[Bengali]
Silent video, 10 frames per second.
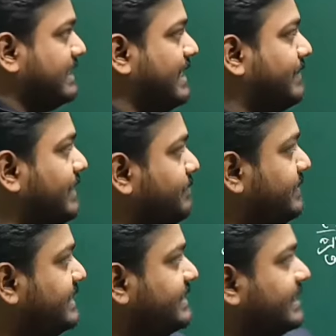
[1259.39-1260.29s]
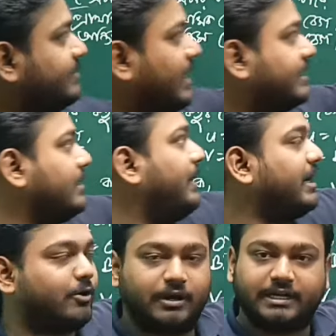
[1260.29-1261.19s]
এবার এই বিসির মানটা বার
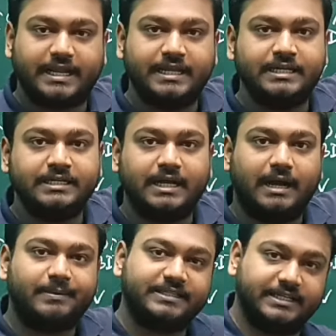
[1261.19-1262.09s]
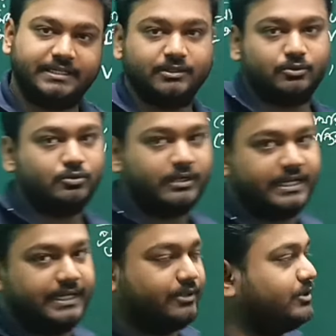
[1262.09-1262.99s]
করাটাই আমাদের কিন্তু এই
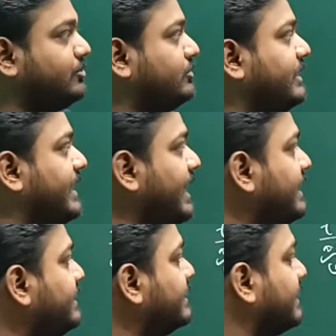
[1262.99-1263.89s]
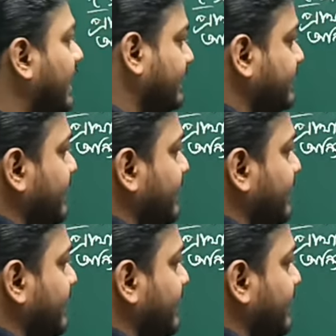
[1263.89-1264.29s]
লেখচিত্র থেকে কাজ